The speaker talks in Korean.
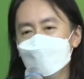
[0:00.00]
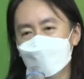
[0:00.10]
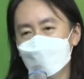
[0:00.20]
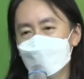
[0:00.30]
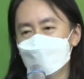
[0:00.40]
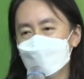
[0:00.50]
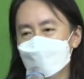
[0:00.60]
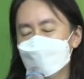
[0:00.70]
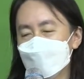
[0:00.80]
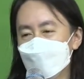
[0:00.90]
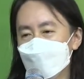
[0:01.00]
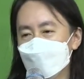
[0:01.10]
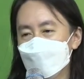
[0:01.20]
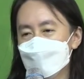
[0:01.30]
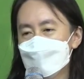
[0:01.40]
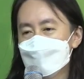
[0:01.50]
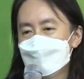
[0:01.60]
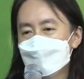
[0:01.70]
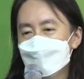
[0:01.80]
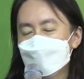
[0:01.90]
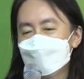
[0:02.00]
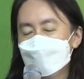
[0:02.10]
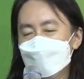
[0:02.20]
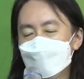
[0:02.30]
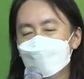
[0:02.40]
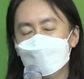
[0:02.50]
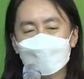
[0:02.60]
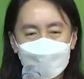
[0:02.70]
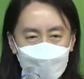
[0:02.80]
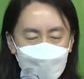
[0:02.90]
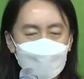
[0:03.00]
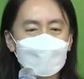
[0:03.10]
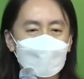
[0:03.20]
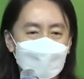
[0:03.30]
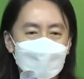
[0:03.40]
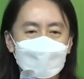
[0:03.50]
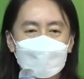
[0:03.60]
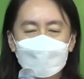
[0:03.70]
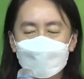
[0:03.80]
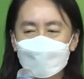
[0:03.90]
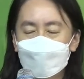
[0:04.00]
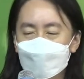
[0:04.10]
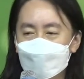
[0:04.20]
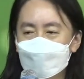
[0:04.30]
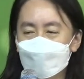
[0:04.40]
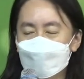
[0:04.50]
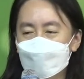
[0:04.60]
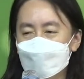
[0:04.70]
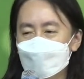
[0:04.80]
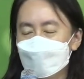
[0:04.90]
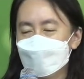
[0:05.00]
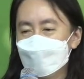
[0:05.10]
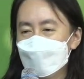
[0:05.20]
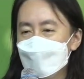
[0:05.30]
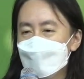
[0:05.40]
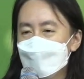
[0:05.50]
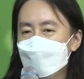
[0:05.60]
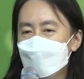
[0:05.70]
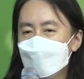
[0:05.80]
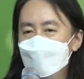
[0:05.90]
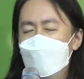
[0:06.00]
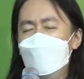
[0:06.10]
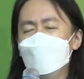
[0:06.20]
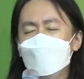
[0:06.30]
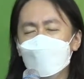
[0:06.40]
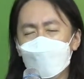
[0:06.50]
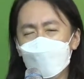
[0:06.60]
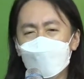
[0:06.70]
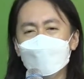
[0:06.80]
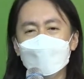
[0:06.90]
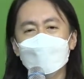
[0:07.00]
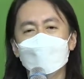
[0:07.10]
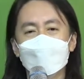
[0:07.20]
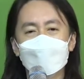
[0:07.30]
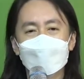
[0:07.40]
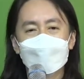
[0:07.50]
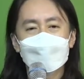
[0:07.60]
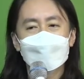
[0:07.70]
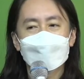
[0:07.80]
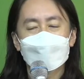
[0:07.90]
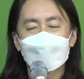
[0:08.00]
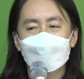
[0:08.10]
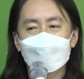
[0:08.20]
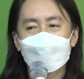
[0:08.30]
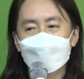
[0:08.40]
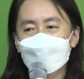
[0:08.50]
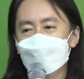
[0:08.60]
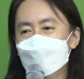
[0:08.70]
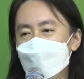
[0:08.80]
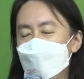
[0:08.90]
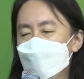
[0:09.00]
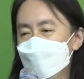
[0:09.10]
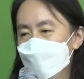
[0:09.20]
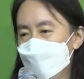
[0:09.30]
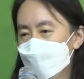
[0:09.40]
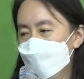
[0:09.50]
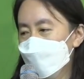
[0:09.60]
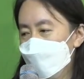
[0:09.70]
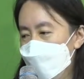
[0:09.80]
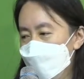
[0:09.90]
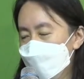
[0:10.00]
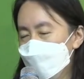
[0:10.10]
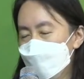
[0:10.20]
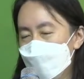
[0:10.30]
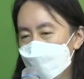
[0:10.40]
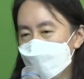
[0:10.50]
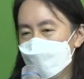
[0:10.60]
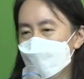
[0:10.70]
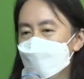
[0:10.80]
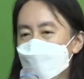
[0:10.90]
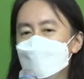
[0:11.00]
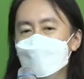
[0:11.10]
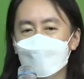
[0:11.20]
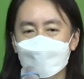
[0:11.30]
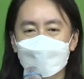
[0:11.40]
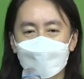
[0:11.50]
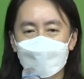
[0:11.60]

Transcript: 기도해 줬거든요. 이제 성도들의 필요가 있잖아요. 근데 어, 제는 어, 마음이 너무 어, 아픈 사람을 위해서 이 앞에서 막 기도를 해줬거든요.